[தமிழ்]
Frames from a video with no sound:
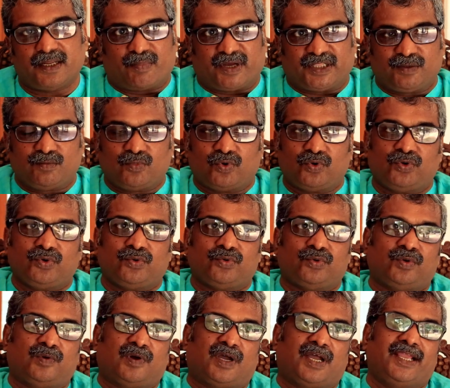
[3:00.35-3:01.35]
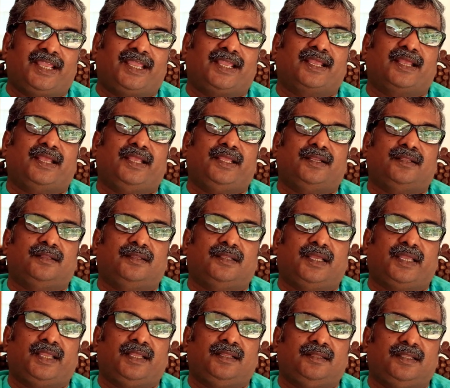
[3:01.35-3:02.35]
பதிமூன்று உருவாகிக்க
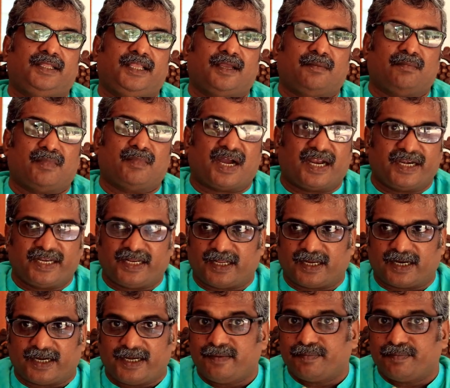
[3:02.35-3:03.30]
இருந்த இந்திய மாநிலங்கள்